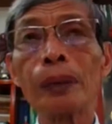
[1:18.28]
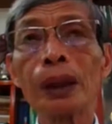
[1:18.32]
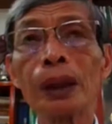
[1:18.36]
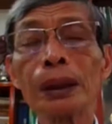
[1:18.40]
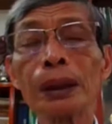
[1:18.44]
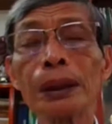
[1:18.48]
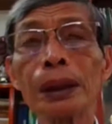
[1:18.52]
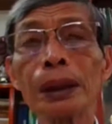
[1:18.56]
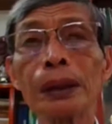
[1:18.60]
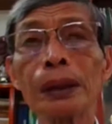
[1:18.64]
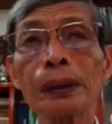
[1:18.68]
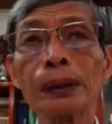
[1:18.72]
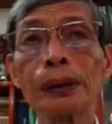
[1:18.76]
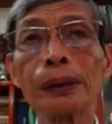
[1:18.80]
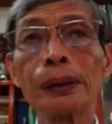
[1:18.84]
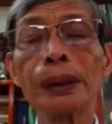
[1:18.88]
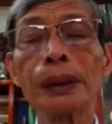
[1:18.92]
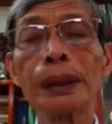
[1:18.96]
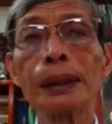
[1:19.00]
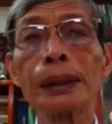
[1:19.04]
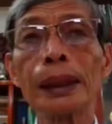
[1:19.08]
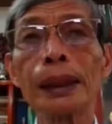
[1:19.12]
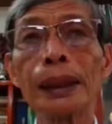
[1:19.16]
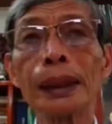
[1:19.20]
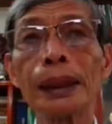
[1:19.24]
bón vô
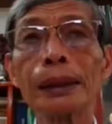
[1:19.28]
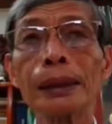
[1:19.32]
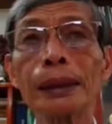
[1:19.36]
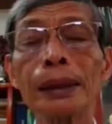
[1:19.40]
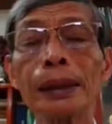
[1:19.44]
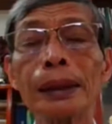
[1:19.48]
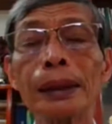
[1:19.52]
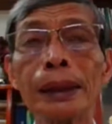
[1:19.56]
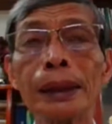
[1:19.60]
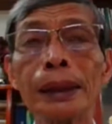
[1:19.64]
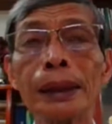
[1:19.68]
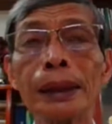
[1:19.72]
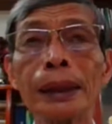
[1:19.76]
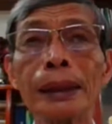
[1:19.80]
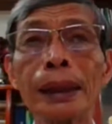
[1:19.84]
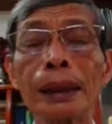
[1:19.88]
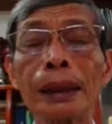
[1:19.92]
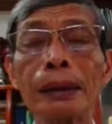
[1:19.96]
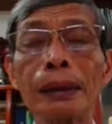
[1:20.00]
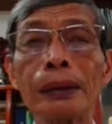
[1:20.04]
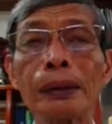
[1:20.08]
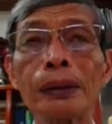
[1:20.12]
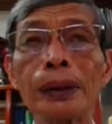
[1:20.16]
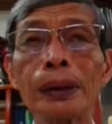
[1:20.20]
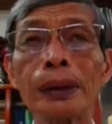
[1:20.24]
để cho cái
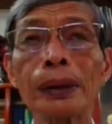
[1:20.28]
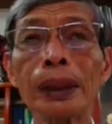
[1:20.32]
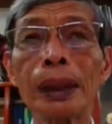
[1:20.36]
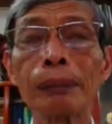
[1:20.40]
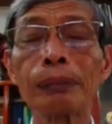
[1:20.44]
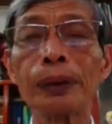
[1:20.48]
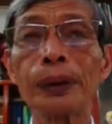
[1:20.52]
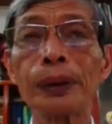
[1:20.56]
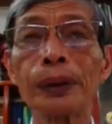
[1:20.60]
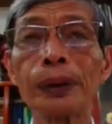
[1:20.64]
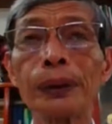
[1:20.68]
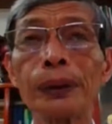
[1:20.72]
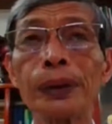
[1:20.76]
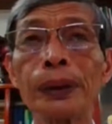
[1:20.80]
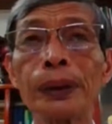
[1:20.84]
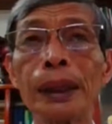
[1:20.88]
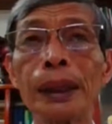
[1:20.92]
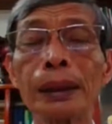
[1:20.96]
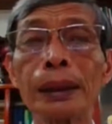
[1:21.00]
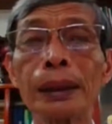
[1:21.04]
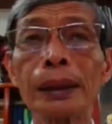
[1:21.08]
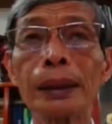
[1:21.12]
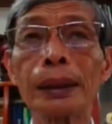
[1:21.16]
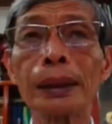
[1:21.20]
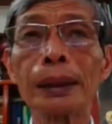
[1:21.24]
lá lúa nó hấp thu
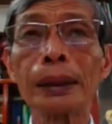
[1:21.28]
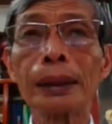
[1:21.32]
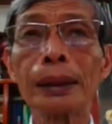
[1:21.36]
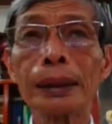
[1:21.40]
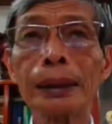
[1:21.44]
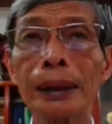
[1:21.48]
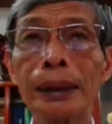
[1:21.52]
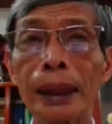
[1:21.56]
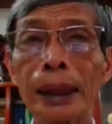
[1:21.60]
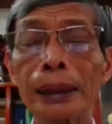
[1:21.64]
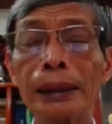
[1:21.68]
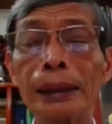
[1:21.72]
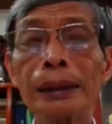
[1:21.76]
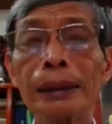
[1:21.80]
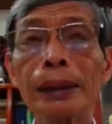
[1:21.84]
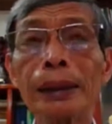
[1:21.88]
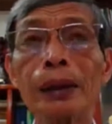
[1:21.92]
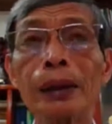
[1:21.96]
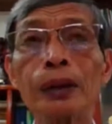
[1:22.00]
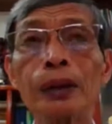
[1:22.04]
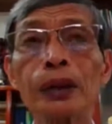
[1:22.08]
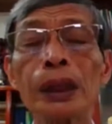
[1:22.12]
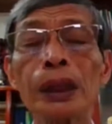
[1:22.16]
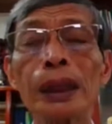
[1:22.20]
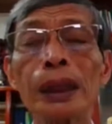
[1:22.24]
và nó dẫn
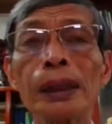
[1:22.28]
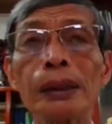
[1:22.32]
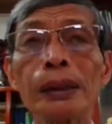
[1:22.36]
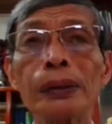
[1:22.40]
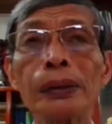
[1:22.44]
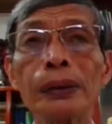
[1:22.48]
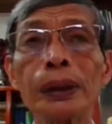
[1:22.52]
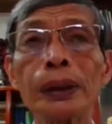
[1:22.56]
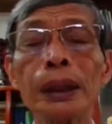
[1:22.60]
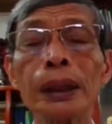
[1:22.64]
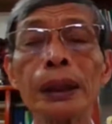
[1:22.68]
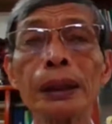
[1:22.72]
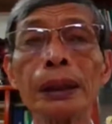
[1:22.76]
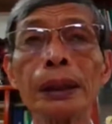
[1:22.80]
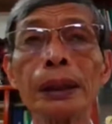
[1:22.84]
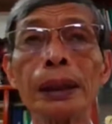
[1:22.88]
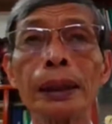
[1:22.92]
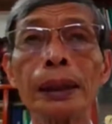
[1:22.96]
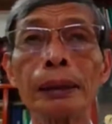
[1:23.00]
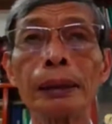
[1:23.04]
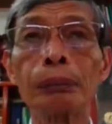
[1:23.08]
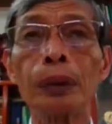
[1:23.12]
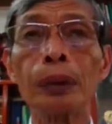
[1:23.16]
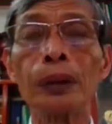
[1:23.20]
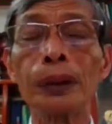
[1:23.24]
cái oxy xuống dưới
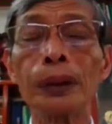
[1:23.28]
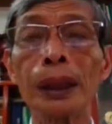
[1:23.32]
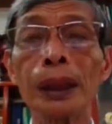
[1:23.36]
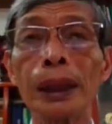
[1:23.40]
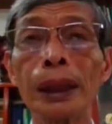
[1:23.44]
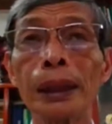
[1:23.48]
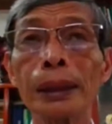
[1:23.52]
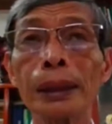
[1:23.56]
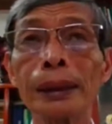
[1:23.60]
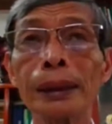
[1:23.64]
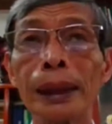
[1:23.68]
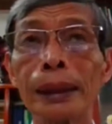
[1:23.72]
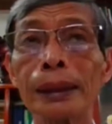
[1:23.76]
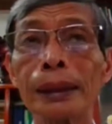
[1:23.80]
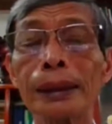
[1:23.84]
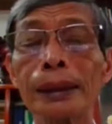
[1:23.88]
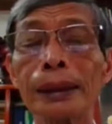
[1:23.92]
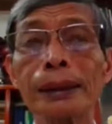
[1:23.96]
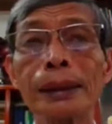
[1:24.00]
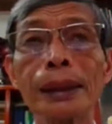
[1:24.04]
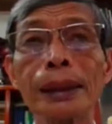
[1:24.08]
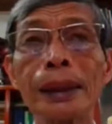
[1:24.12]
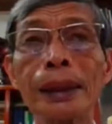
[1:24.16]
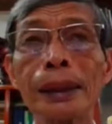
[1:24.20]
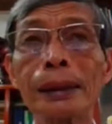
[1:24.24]
bộ rễ, tại
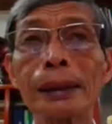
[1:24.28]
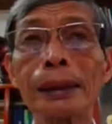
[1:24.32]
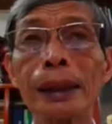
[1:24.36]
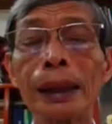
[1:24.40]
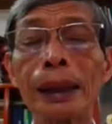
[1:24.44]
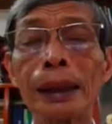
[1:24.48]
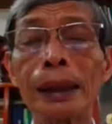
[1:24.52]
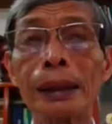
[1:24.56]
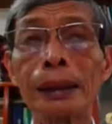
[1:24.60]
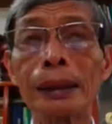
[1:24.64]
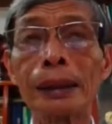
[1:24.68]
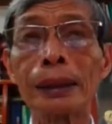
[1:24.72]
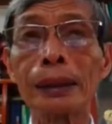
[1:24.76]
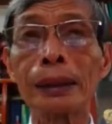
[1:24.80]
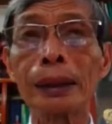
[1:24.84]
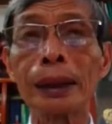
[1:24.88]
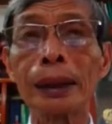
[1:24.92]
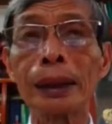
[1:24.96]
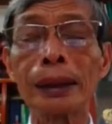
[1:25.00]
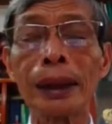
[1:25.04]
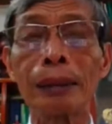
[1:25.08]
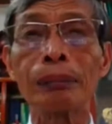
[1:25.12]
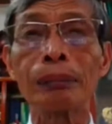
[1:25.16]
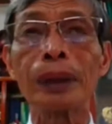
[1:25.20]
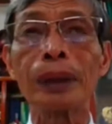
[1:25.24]
vì cái silic là nó
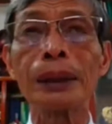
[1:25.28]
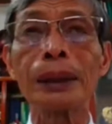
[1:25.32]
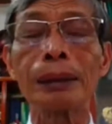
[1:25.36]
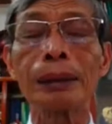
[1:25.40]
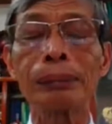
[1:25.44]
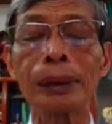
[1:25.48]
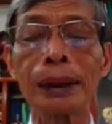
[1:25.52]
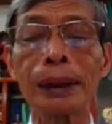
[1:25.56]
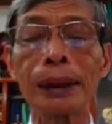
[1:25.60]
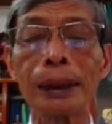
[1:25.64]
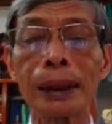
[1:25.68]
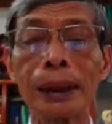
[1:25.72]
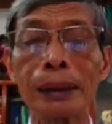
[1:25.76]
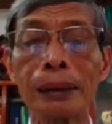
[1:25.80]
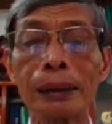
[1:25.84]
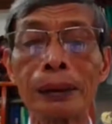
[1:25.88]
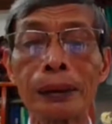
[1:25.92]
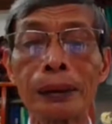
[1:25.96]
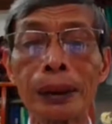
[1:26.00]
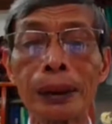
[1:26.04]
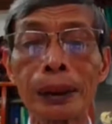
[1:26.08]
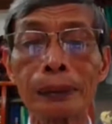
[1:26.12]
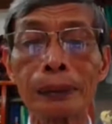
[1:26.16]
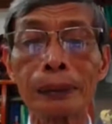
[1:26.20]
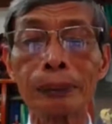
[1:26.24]
còn nằm ở trong cái thân
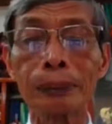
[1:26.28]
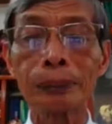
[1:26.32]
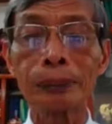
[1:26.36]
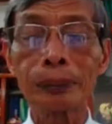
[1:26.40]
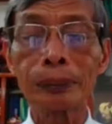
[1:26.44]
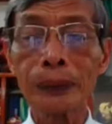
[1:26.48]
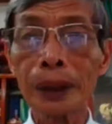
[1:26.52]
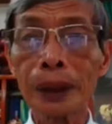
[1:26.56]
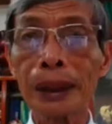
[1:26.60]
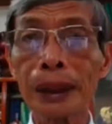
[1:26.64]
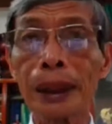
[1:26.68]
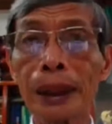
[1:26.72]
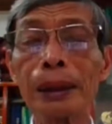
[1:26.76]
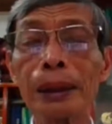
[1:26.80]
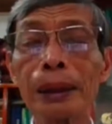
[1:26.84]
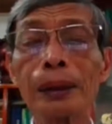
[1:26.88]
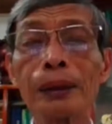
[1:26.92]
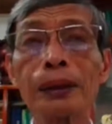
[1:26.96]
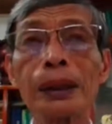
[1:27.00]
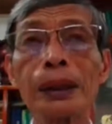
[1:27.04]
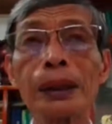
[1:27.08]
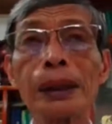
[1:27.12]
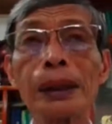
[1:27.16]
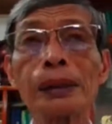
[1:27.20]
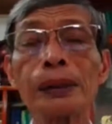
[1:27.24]
lúa, nó dẫn
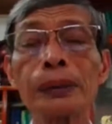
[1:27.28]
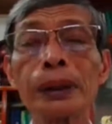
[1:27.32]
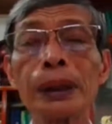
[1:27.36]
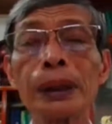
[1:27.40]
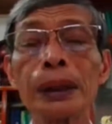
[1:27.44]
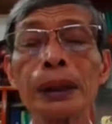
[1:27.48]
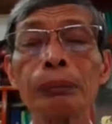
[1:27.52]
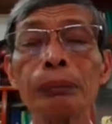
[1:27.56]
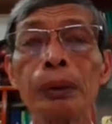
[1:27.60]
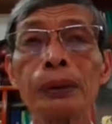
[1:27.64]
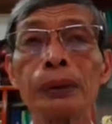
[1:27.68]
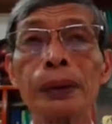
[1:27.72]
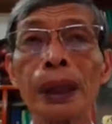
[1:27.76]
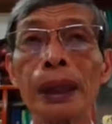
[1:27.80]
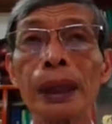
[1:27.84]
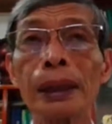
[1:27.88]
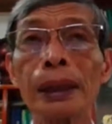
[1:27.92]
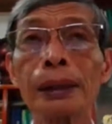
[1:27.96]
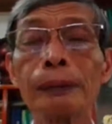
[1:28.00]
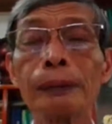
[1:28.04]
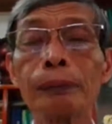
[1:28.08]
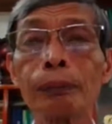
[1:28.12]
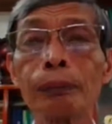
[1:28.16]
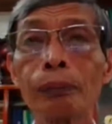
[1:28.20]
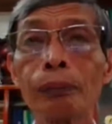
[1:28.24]
oxy xuống dưới bộ
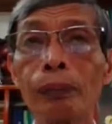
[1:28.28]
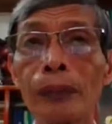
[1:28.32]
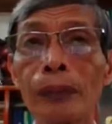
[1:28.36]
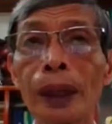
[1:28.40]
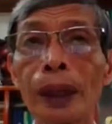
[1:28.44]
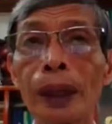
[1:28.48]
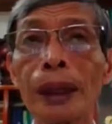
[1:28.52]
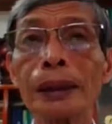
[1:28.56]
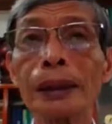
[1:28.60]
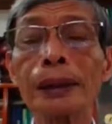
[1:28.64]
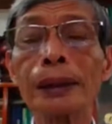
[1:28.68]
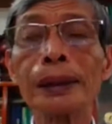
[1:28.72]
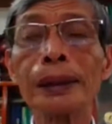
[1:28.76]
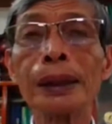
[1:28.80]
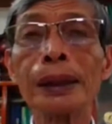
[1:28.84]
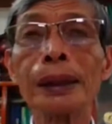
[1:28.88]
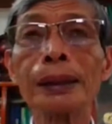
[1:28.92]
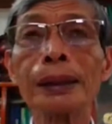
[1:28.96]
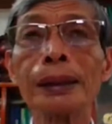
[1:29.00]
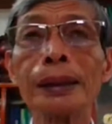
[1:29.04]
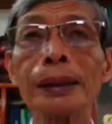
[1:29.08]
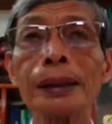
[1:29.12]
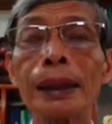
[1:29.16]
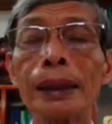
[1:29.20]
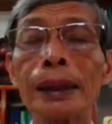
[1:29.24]
rễ để cho vi
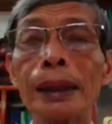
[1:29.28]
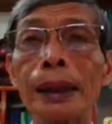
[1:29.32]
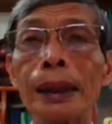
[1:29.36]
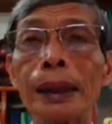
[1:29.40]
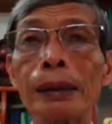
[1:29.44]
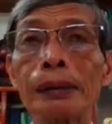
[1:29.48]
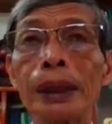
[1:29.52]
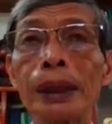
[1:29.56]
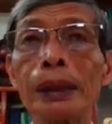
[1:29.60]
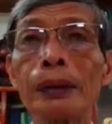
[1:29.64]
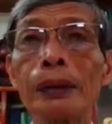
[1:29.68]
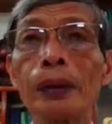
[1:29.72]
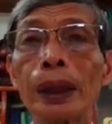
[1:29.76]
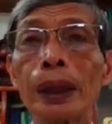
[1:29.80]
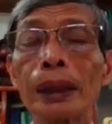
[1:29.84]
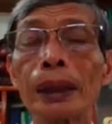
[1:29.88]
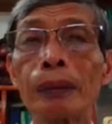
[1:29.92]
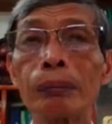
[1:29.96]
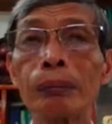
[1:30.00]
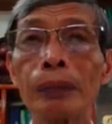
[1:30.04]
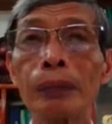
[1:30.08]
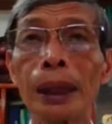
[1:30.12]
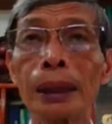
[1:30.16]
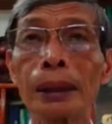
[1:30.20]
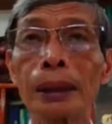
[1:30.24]
sinh vật háo khí hoạt
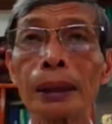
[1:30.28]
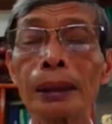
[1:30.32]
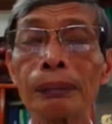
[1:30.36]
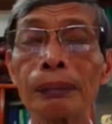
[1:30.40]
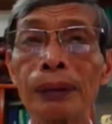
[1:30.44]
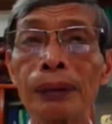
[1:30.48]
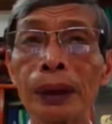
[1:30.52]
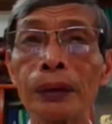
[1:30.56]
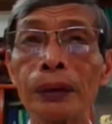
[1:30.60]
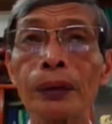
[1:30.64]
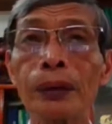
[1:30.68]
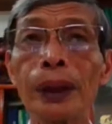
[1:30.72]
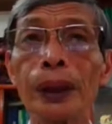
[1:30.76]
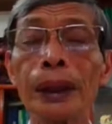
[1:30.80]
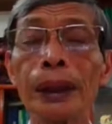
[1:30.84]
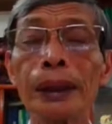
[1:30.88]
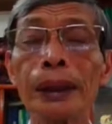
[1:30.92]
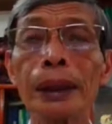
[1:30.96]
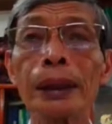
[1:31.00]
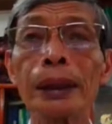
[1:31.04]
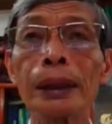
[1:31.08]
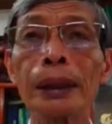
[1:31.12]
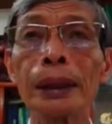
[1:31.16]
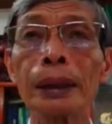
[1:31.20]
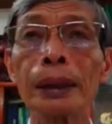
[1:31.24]
động mạnh, nó phân hủy
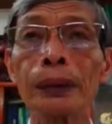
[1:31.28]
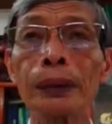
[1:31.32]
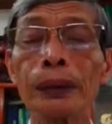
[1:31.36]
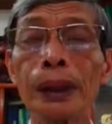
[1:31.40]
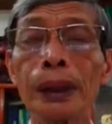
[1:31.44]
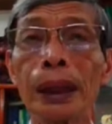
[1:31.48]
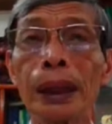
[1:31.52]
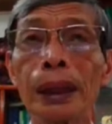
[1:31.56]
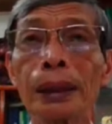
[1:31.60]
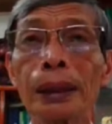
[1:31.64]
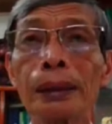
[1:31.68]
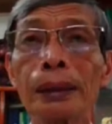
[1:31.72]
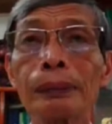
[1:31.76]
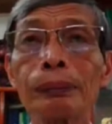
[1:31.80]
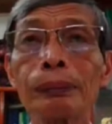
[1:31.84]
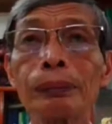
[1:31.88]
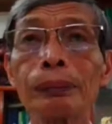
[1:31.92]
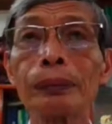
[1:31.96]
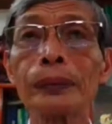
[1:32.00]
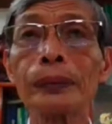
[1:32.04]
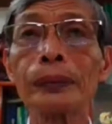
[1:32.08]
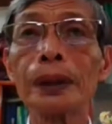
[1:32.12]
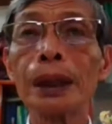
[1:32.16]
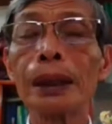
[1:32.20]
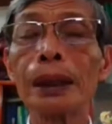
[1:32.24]
cái hữu cơ.
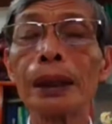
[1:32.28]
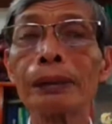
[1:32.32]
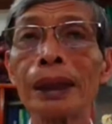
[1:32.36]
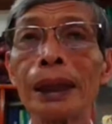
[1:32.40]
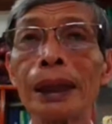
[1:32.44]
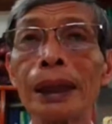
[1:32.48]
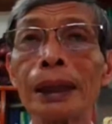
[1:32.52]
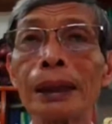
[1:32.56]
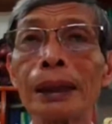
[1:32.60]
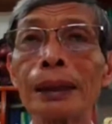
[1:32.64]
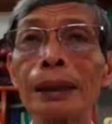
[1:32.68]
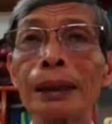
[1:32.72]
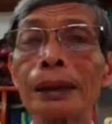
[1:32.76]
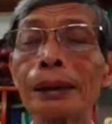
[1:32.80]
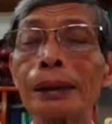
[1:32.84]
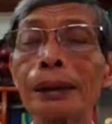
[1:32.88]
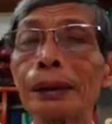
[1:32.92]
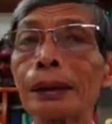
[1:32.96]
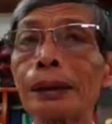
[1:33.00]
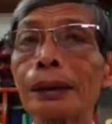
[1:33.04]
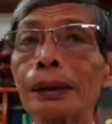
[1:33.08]
Và